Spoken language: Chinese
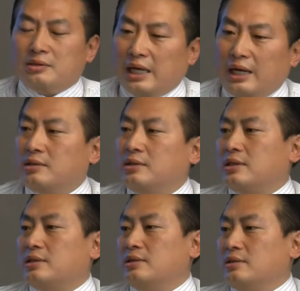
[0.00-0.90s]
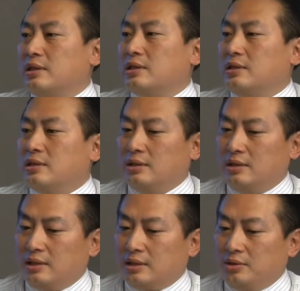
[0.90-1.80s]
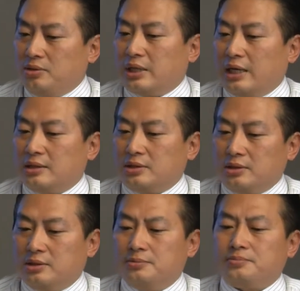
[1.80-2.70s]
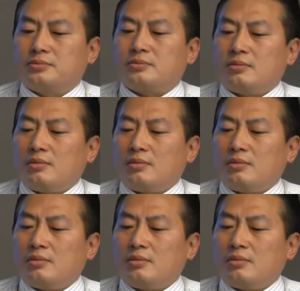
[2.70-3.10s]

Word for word: 要拿到那个那个那个绿卡的时候，